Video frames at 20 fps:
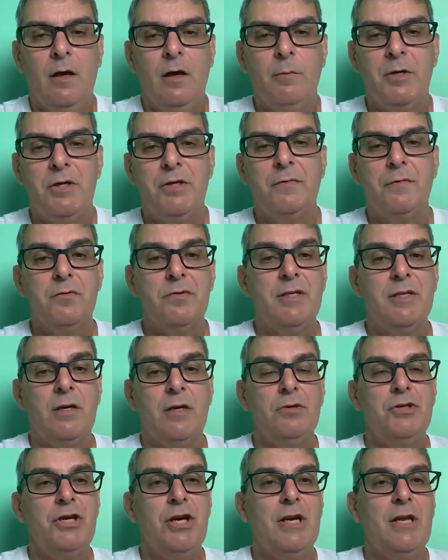é uma
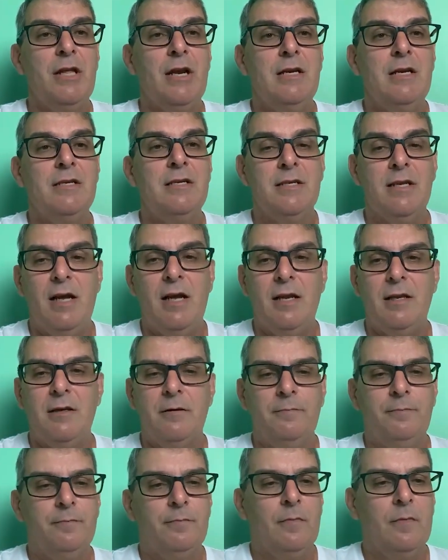disfunção
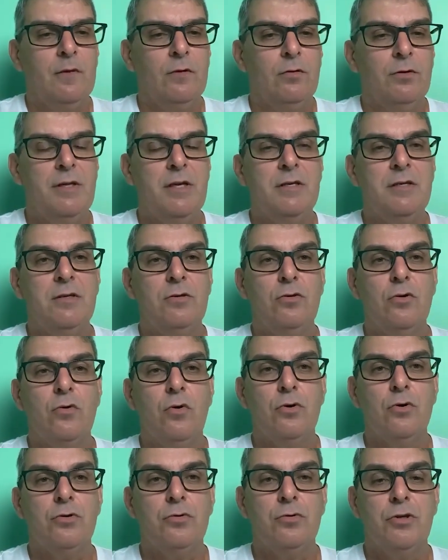generalizada do tecido
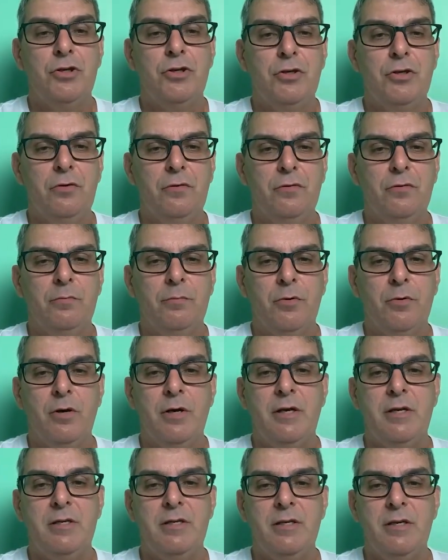conjuntivo,
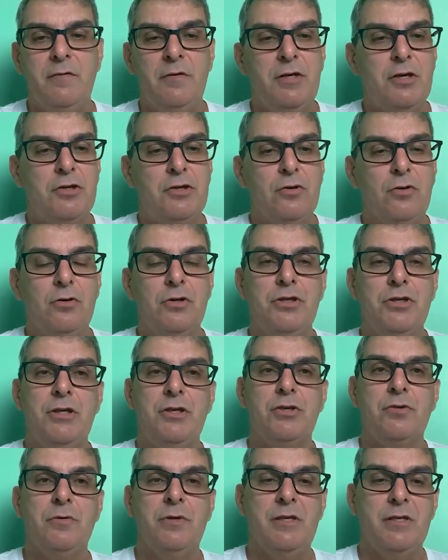progressiva e de etiologia
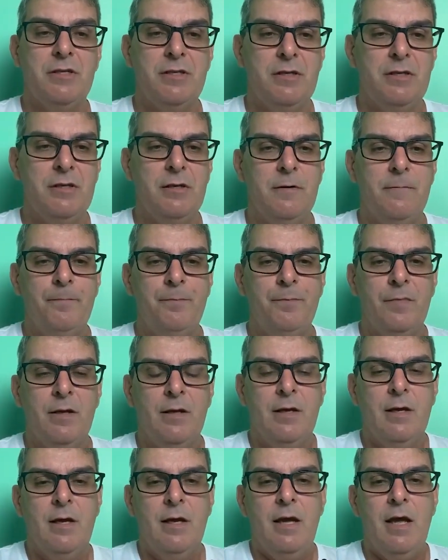desconhecida.
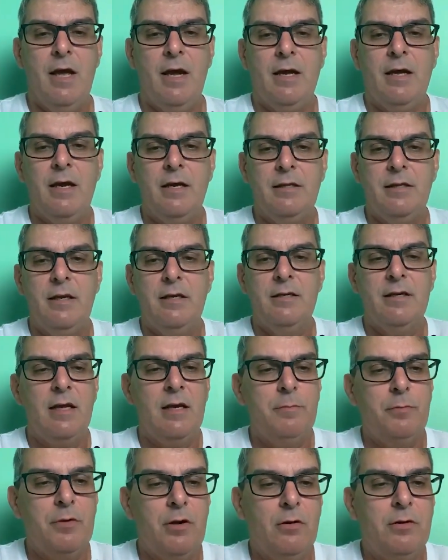É
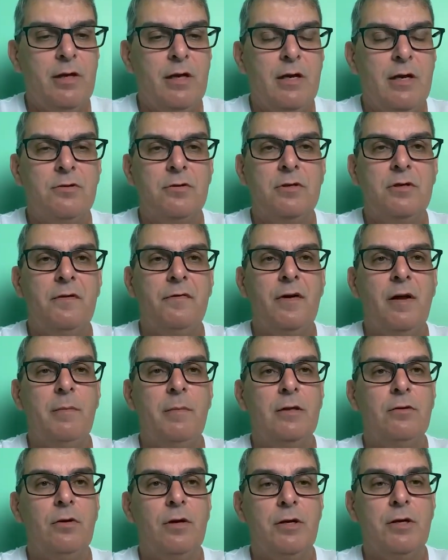caracterizada por alterações
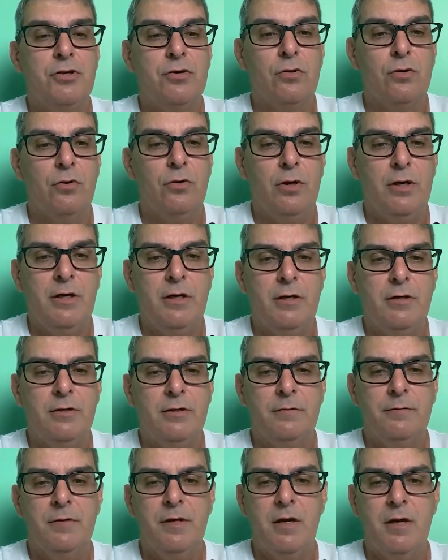inflamatórias
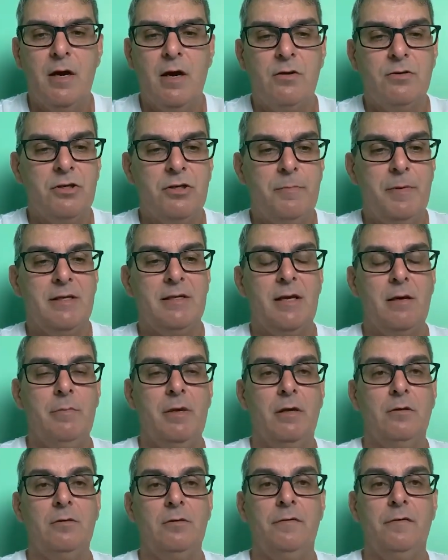crônicas que causam
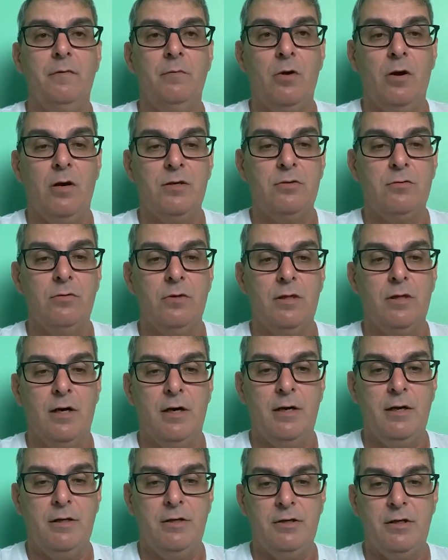espessamento de fibrose
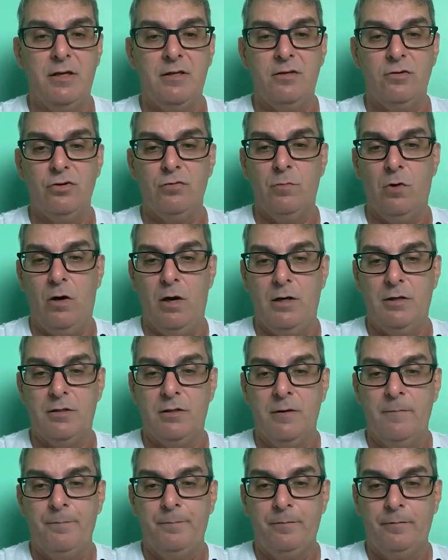cutânea e de tecidos moles.